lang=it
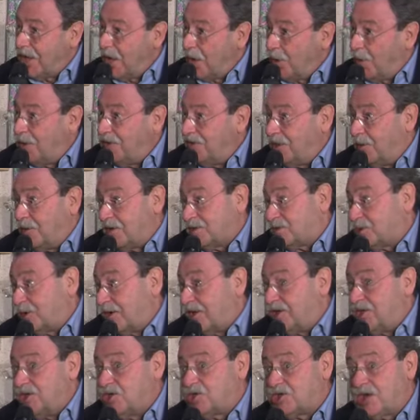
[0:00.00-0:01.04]
Quindi questo
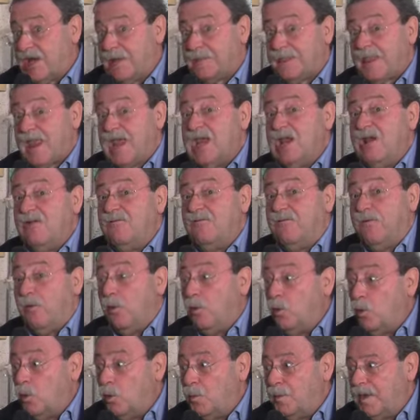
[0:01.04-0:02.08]
le dice il
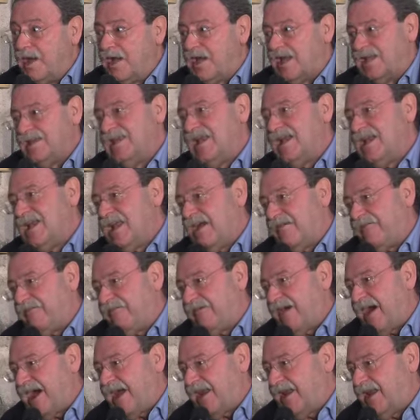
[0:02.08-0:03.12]
volume degli
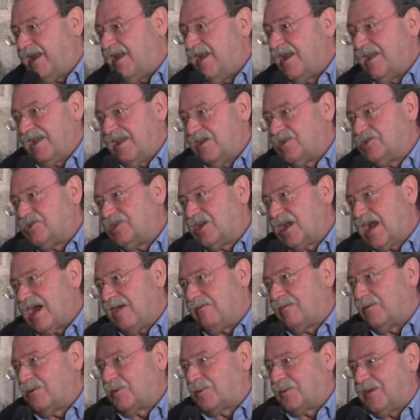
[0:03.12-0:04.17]
affari che
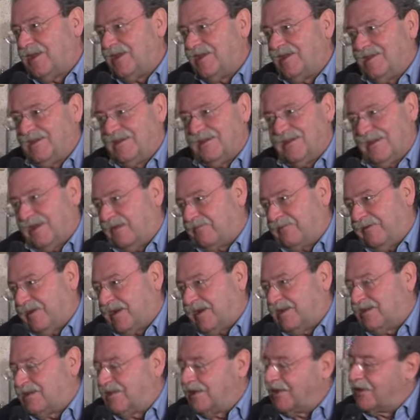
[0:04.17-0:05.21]
giravano qui in, a
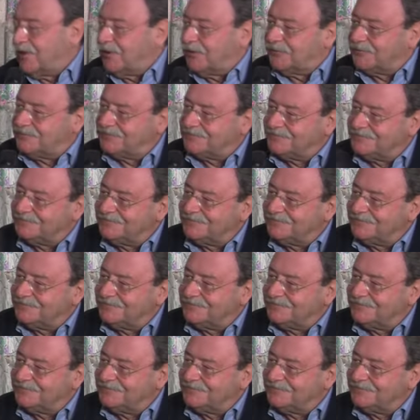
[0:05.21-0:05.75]
Ferentillo.